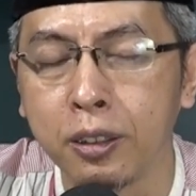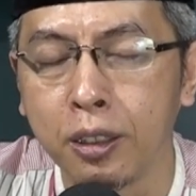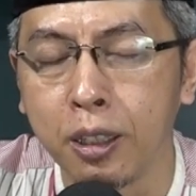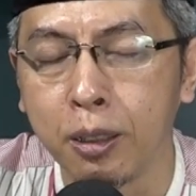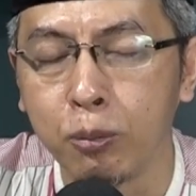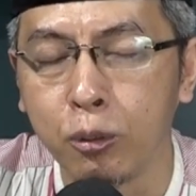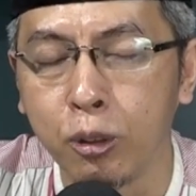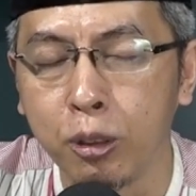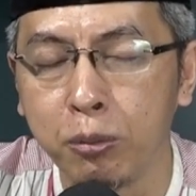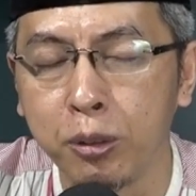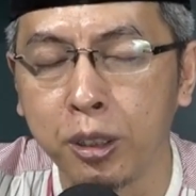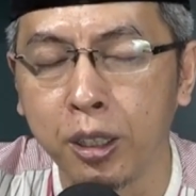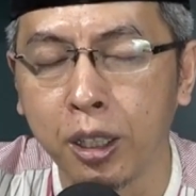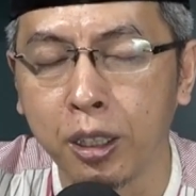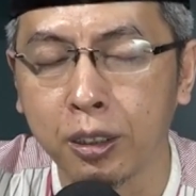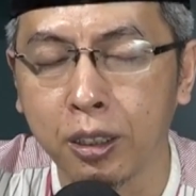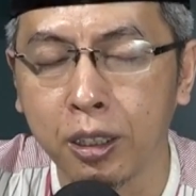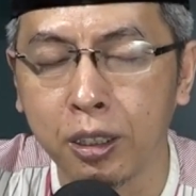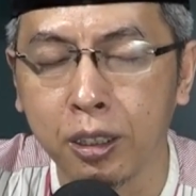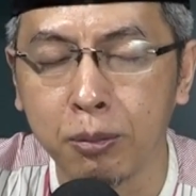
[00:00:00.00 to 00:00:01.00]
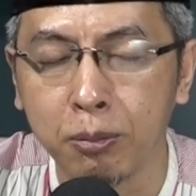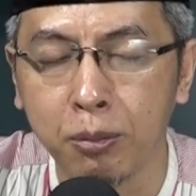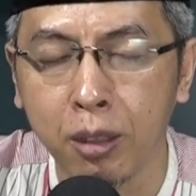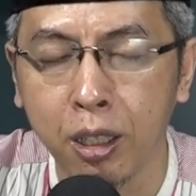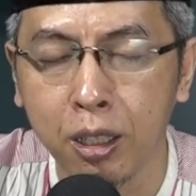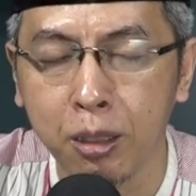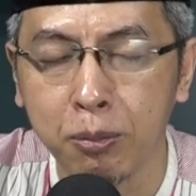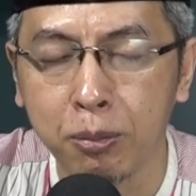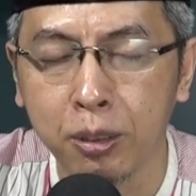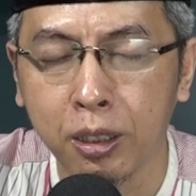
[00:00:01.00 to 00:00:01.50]
yang Buya mengingatkan
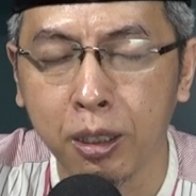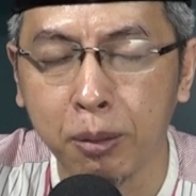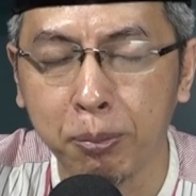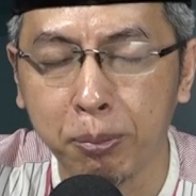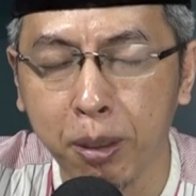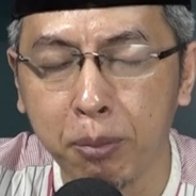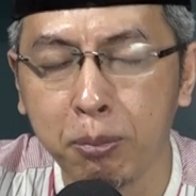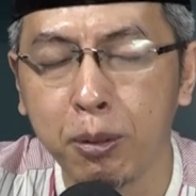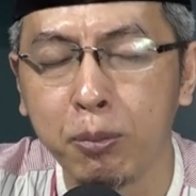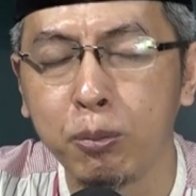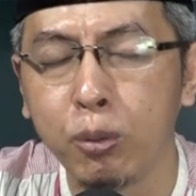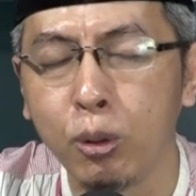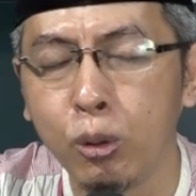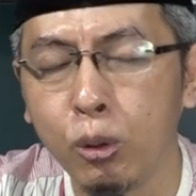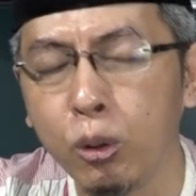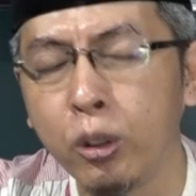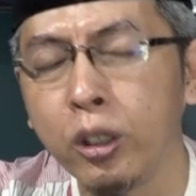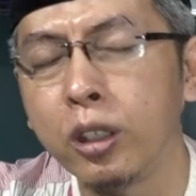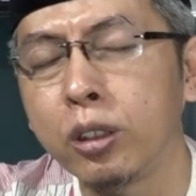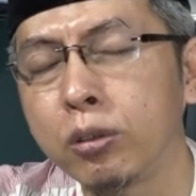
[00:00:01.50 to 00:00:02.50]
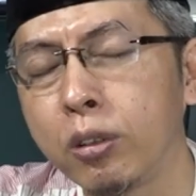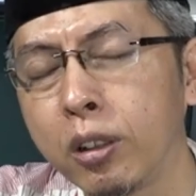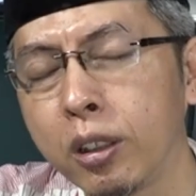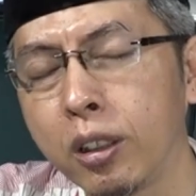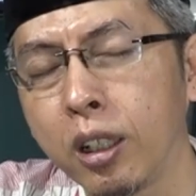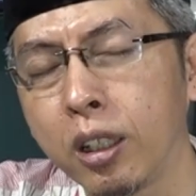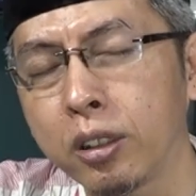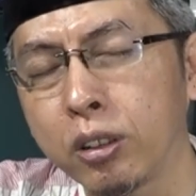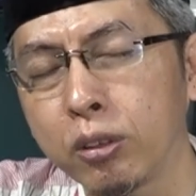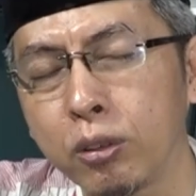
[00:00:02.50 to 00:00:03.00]
kembali betapa membunuh itu
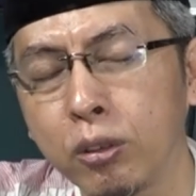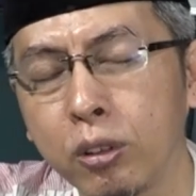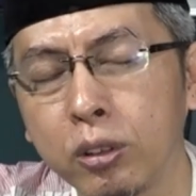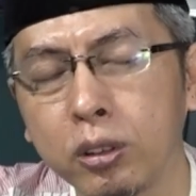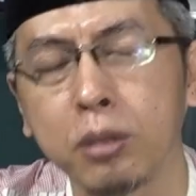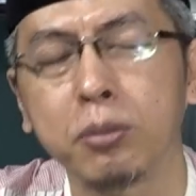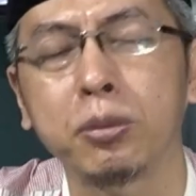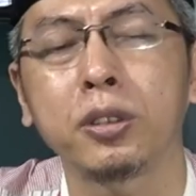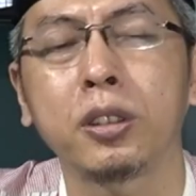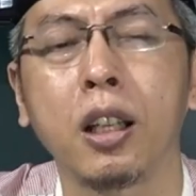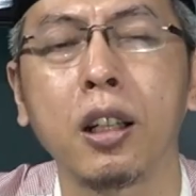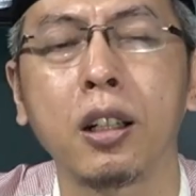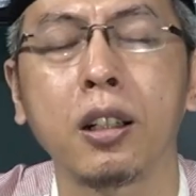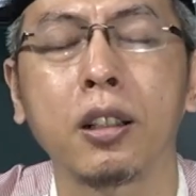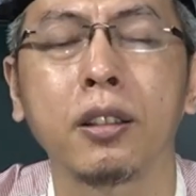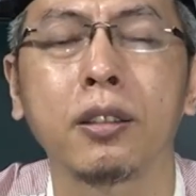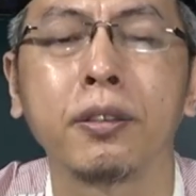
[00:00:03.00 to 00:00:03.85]
adalah satu dosa besar.